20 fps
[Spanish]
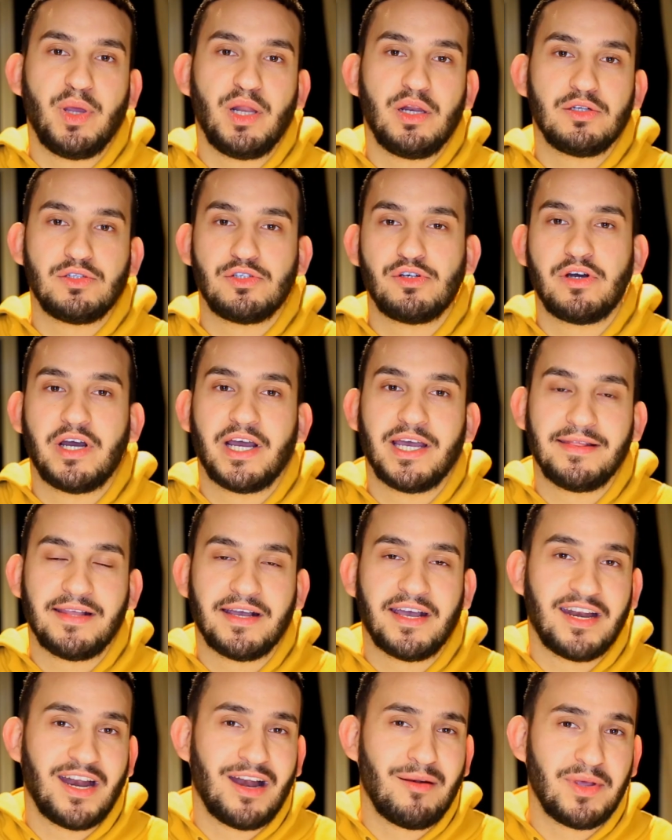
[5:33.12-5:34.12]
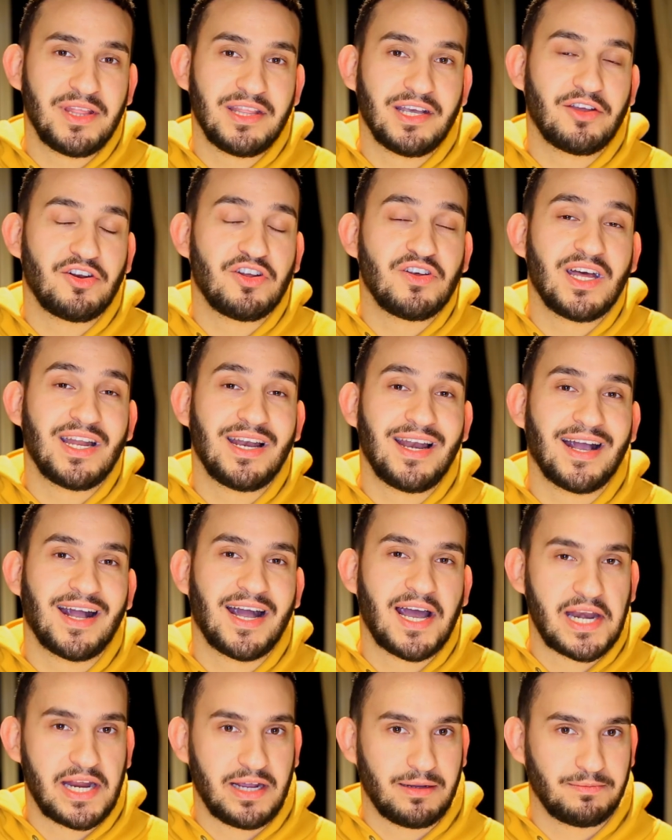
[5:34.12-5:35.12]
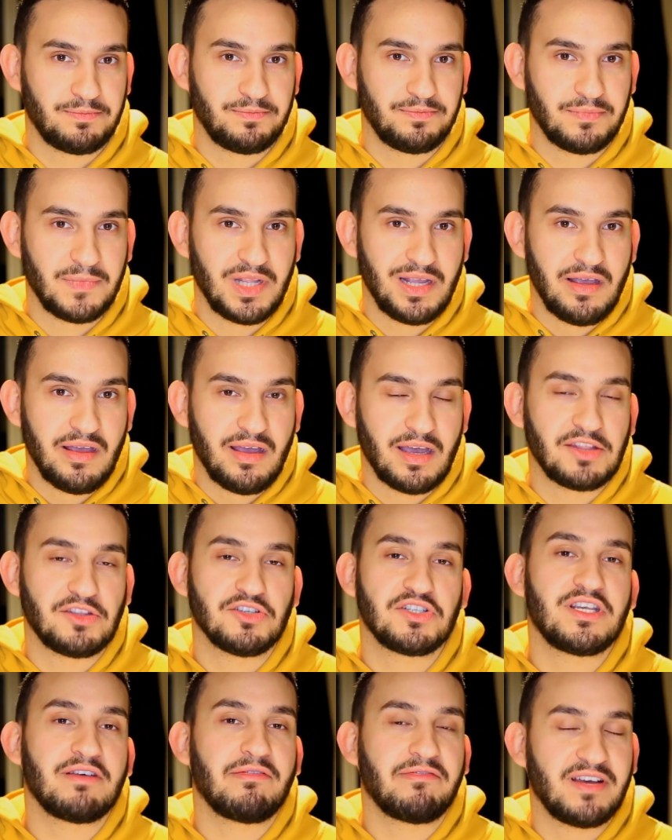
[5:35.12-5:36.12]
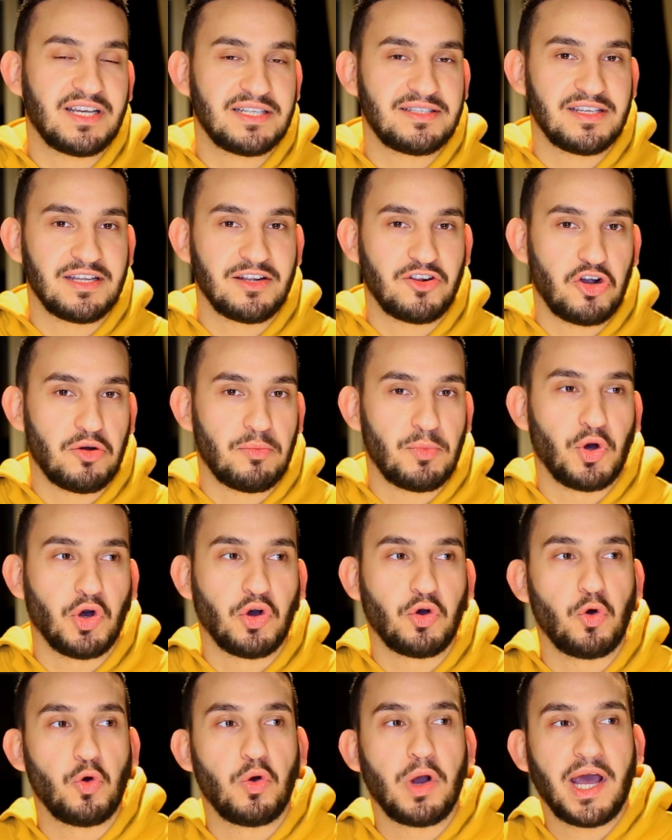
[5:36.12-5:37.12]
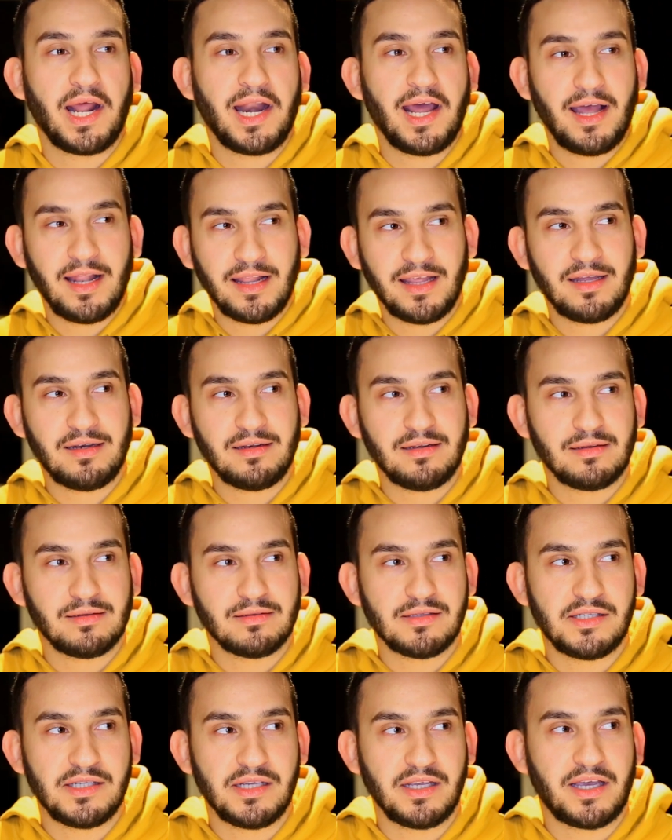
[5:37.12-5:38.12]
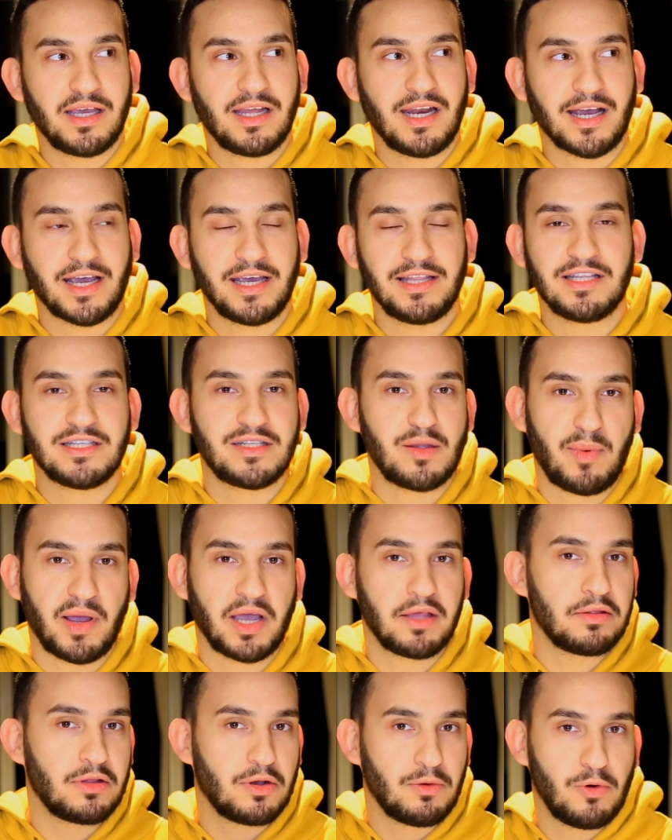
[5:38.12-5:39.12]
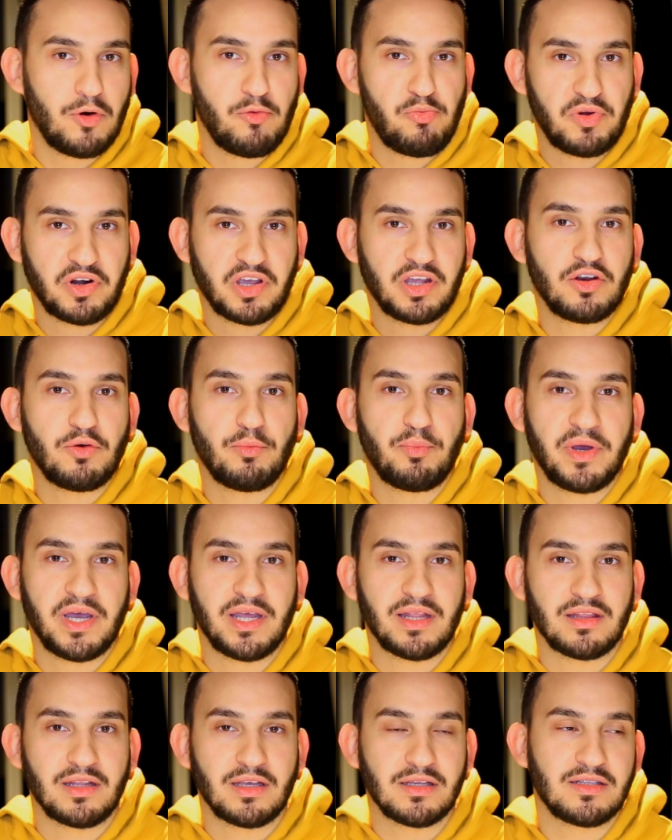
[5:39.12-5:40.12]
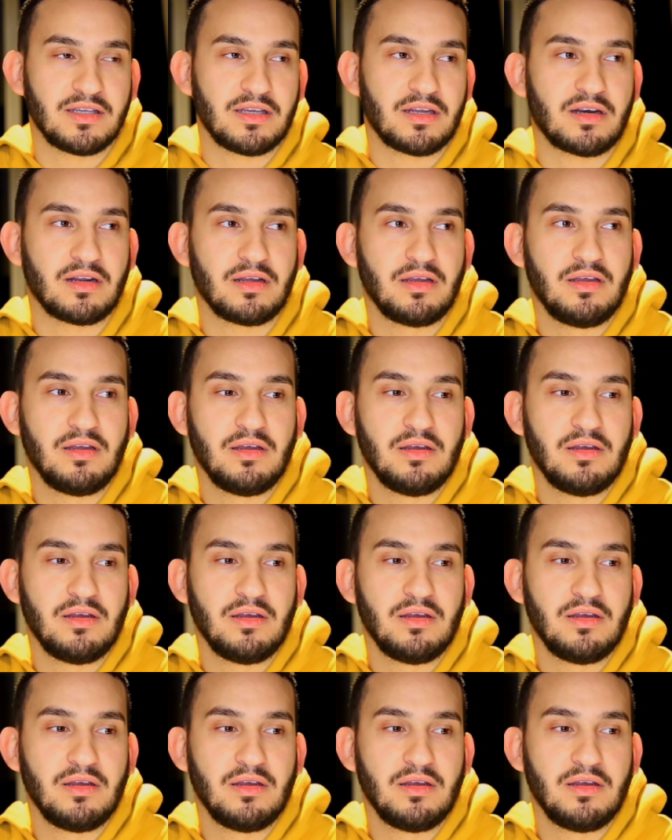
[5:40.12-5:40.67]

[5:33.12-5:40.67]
Pero son gente generalmente que no dan la cara. Entonces es fácil como juzgar a alguien sin que la gente sepa quién sos vos porque no pueden decir,